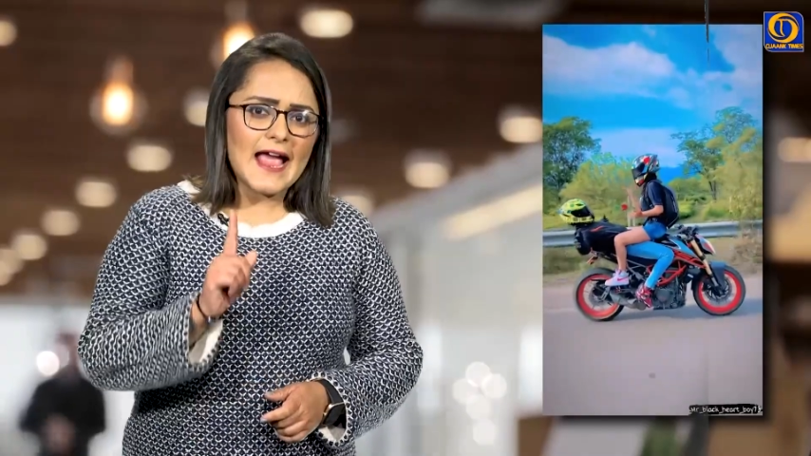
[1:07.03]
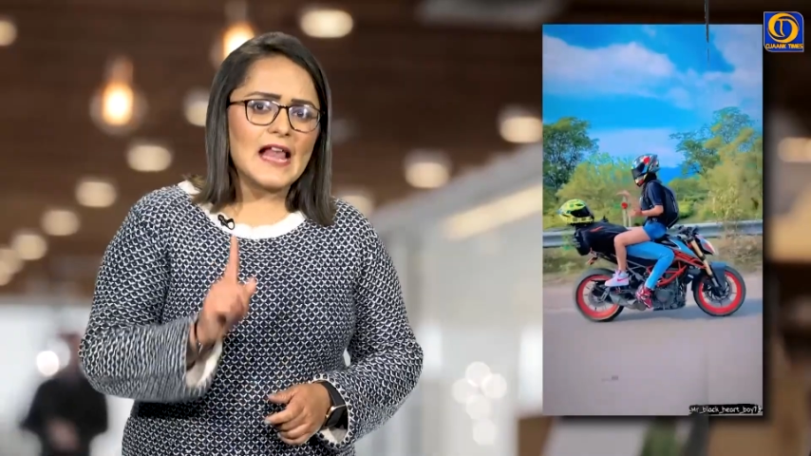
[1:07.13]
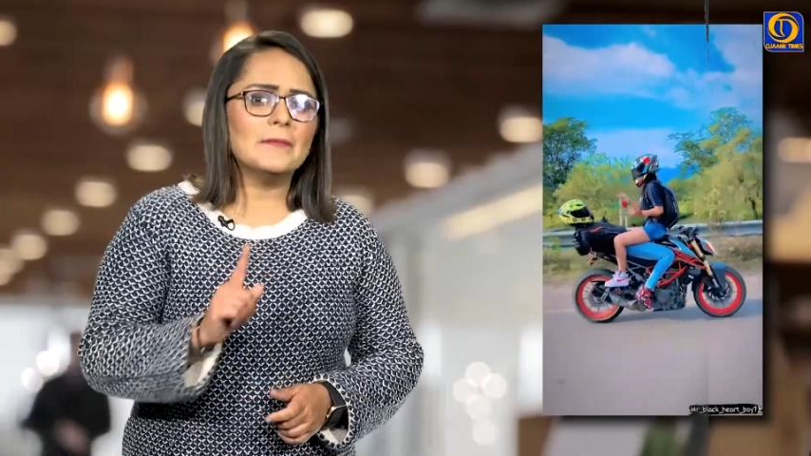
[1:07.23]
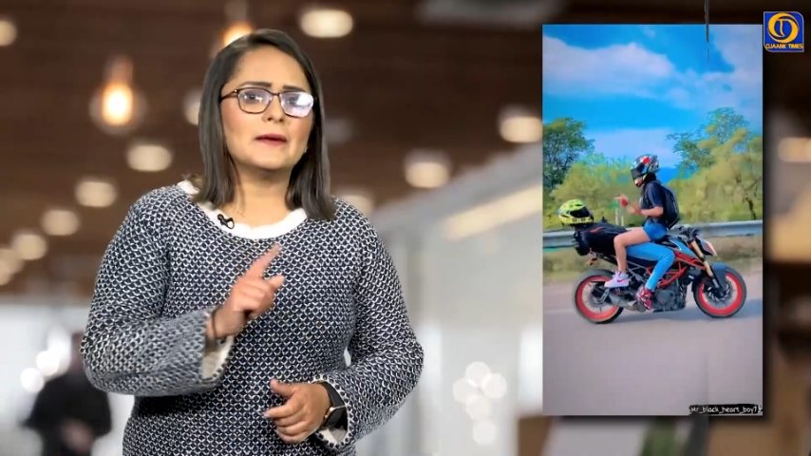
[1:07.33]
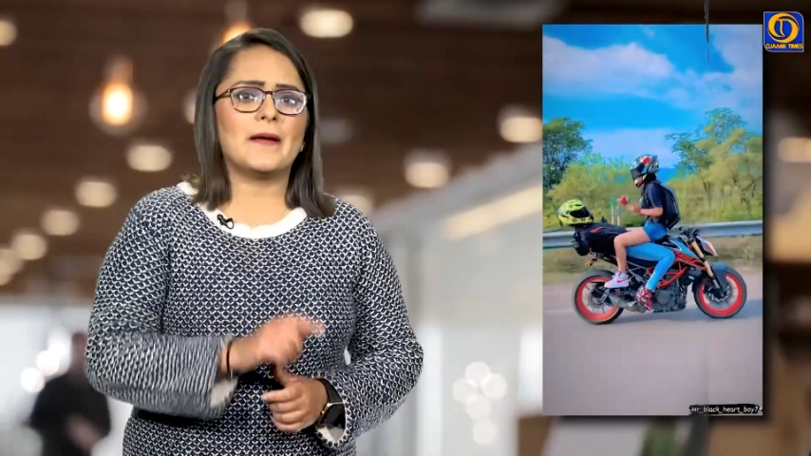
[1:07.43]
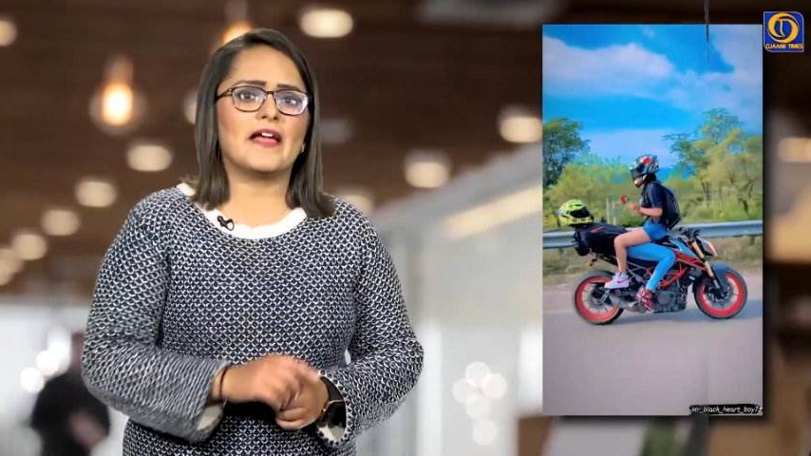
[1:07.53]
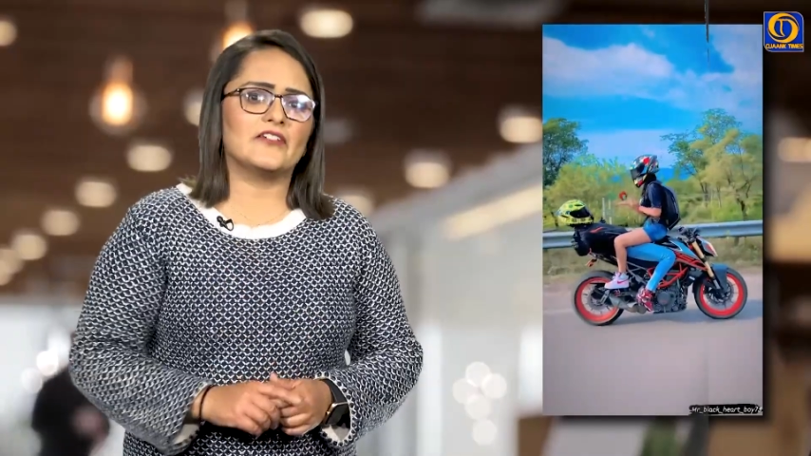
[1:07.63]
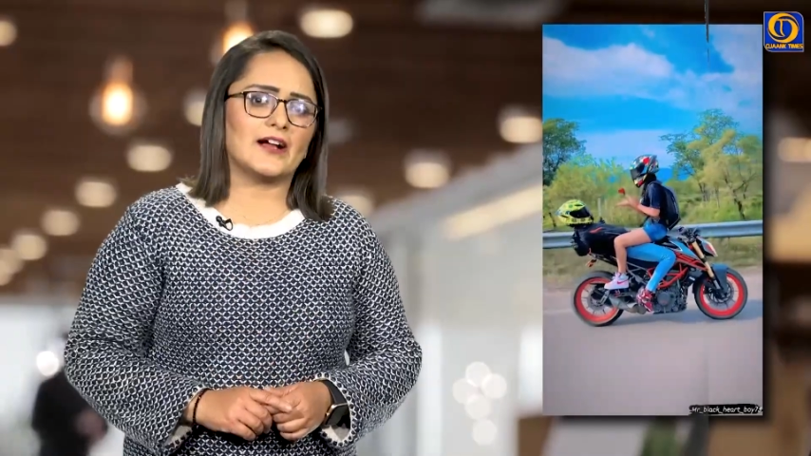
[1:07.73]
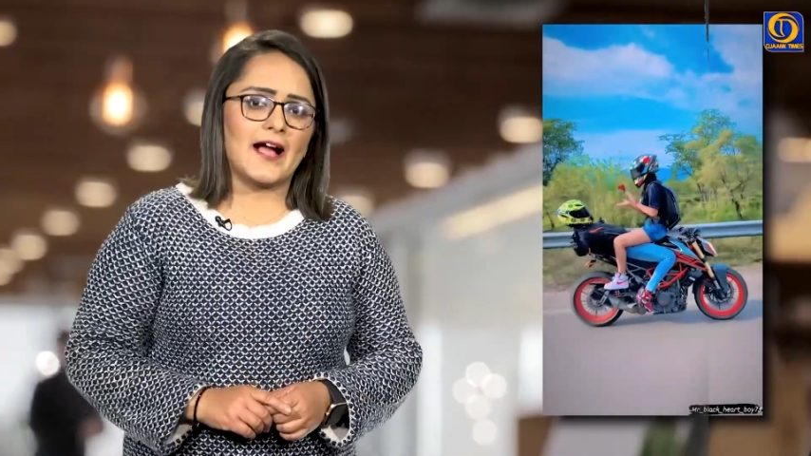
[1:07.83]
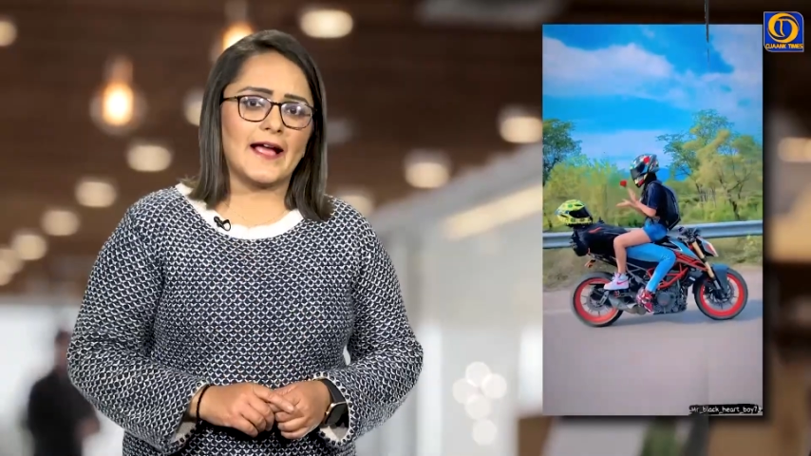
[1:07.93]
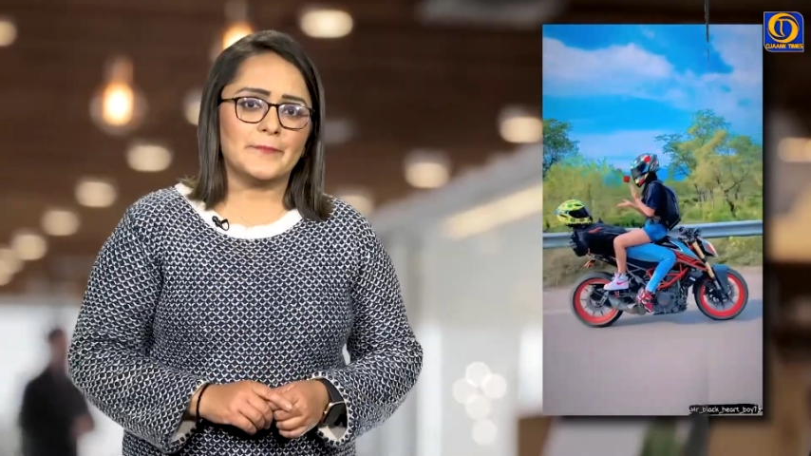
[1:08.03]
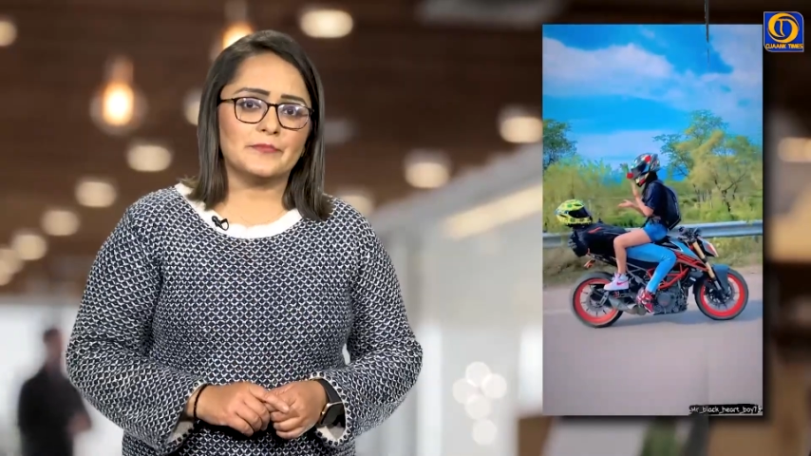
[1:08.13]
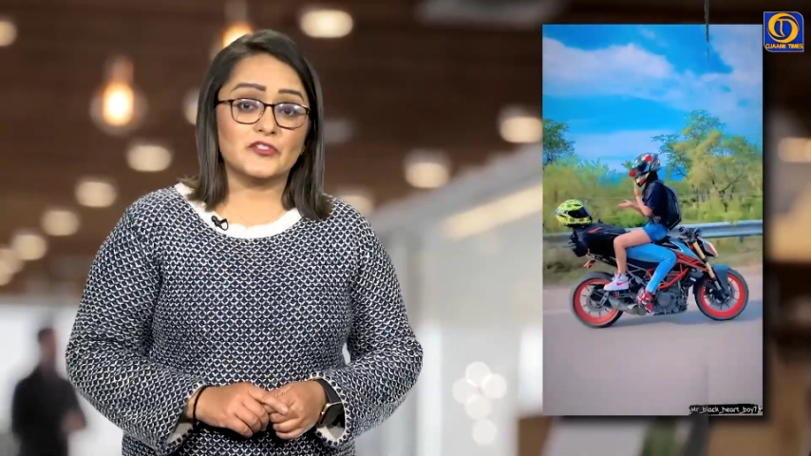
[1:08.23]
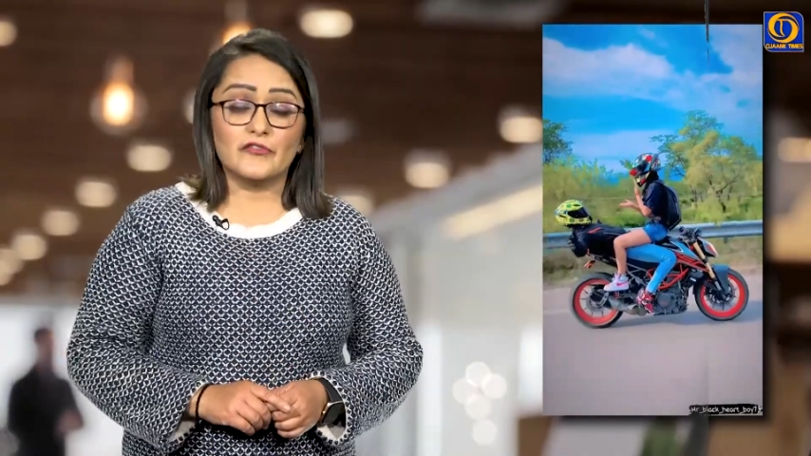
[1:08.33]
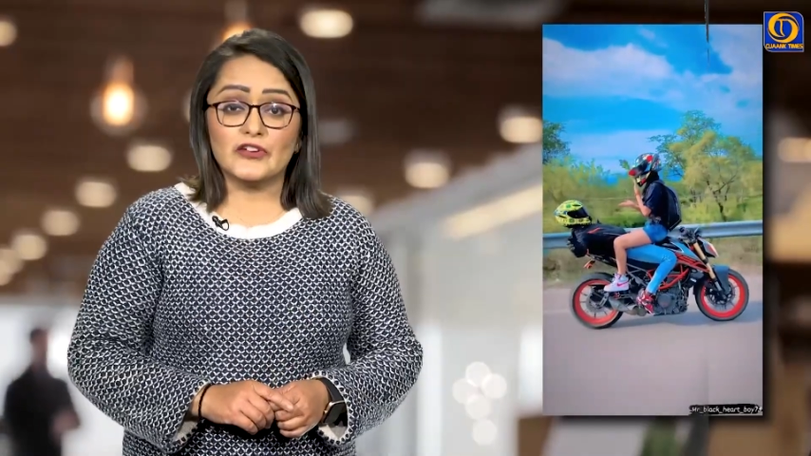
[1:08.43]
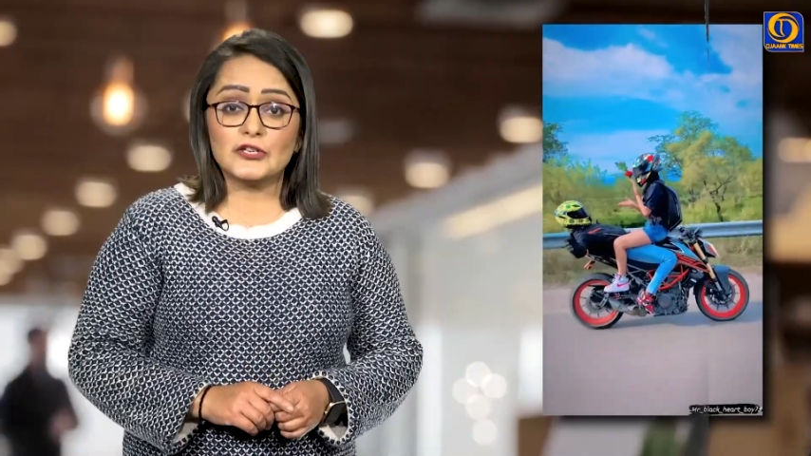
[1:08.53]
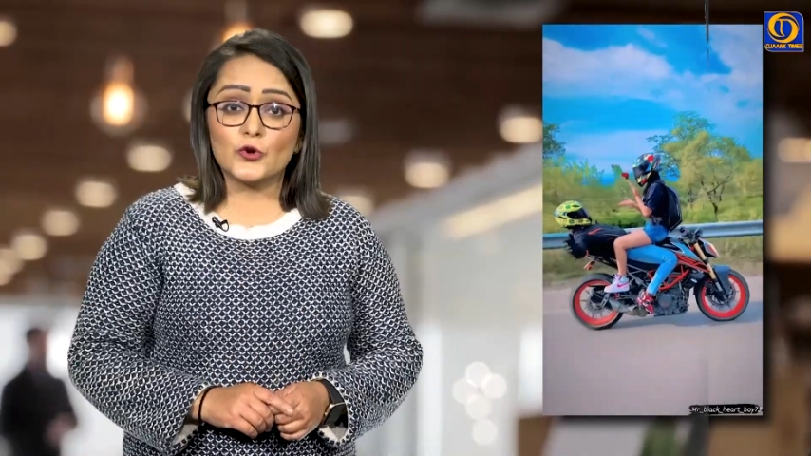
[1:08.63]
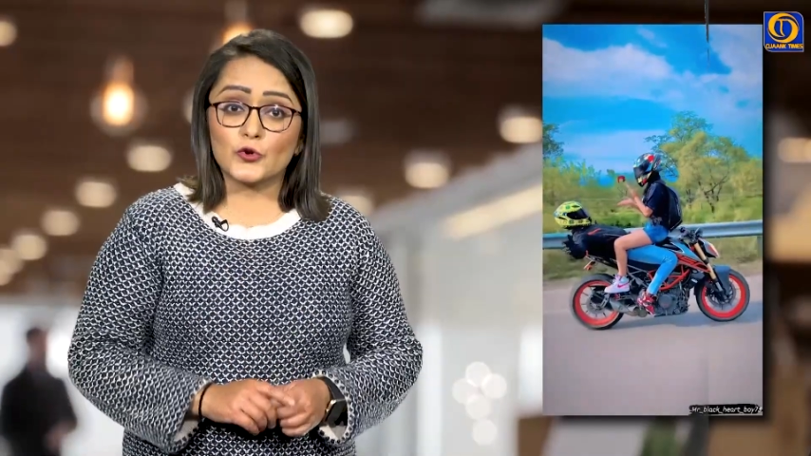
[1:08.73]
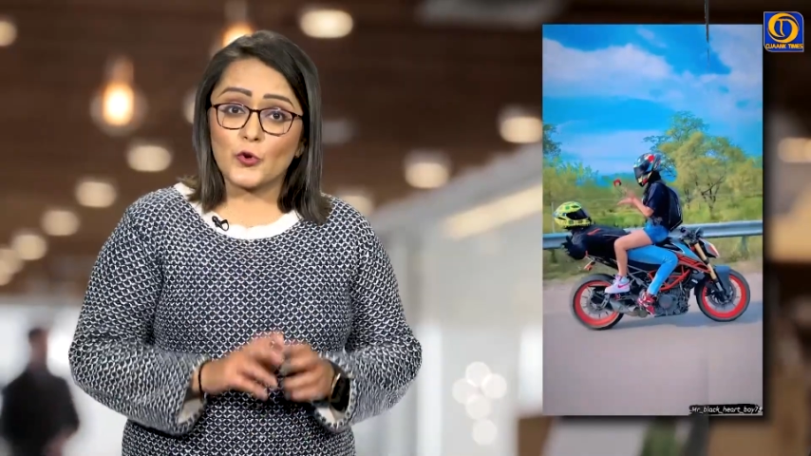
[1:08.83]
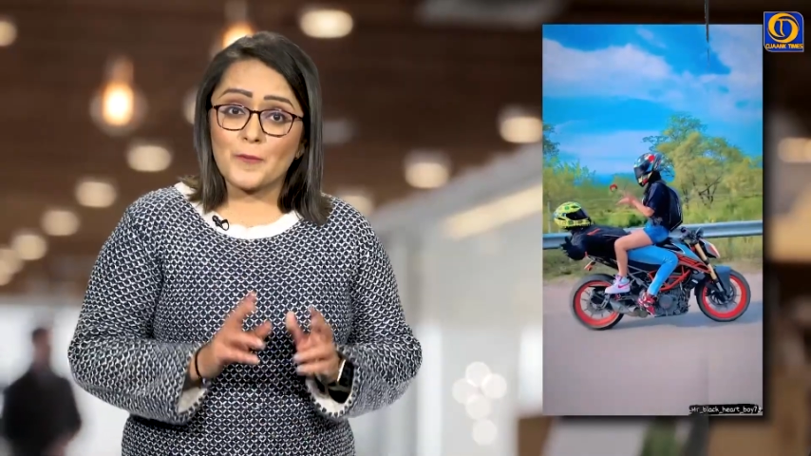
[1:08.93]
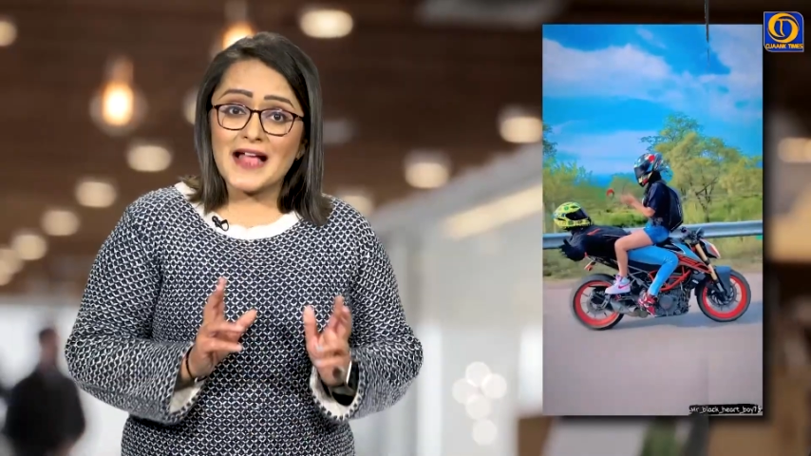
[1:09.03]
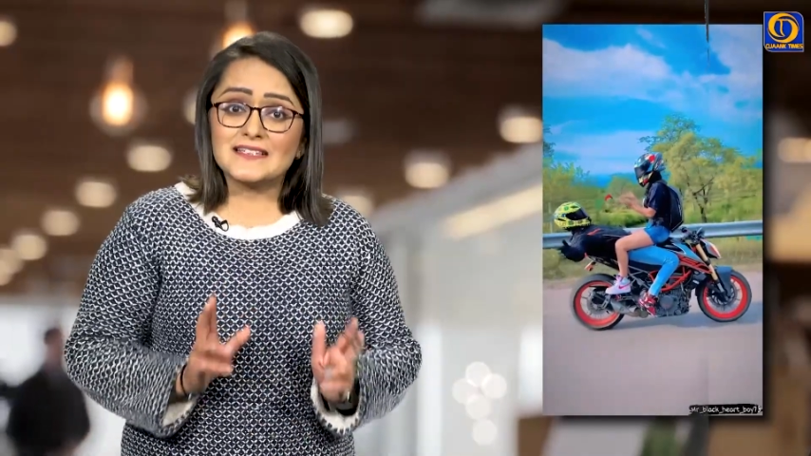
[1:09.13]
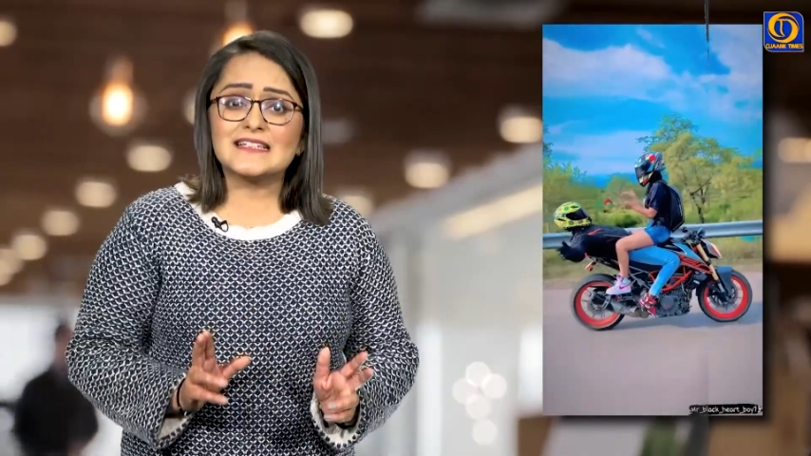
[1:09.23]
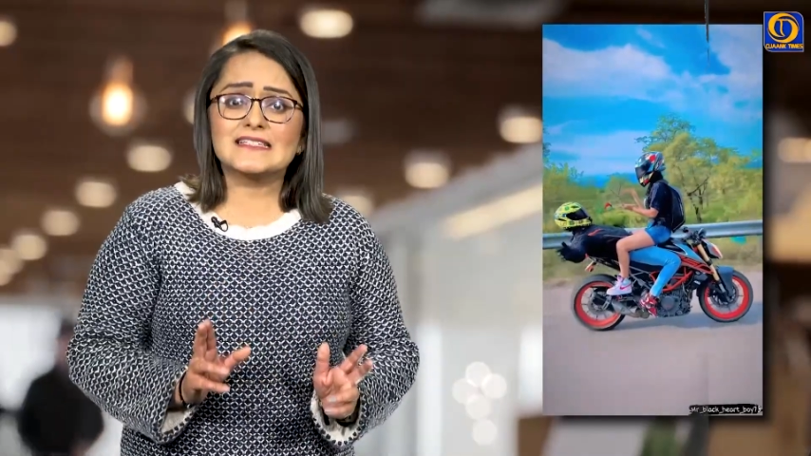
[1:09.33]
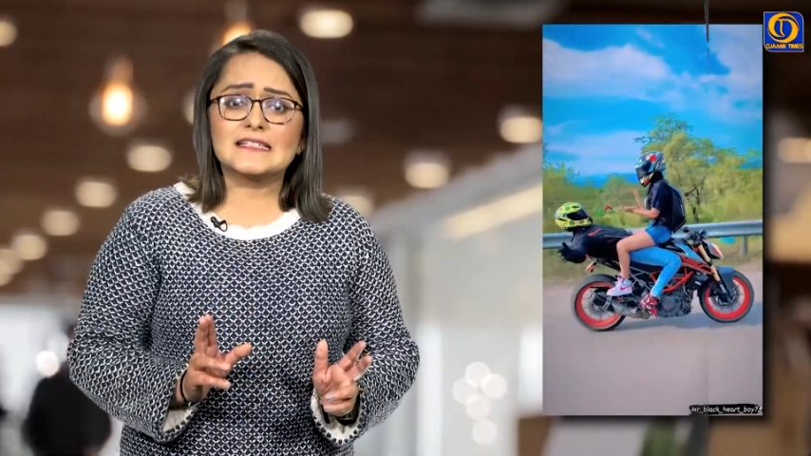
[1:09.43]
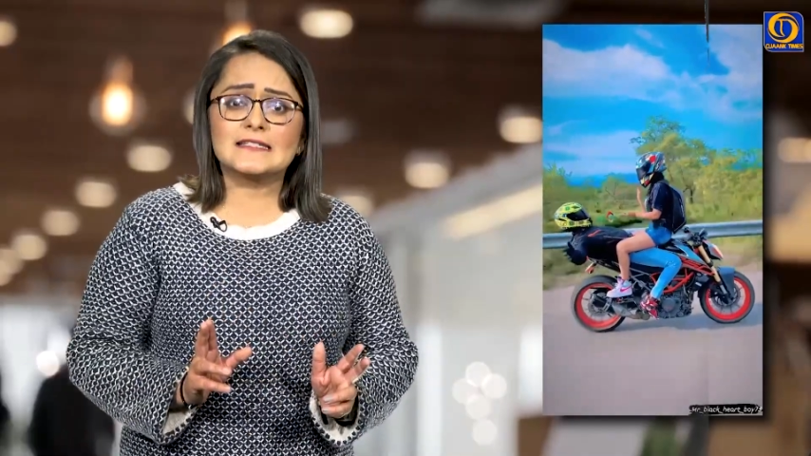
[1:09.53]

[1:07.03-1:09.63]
हेलमेट पहन रखा है ये वीडियो रोमांटिक से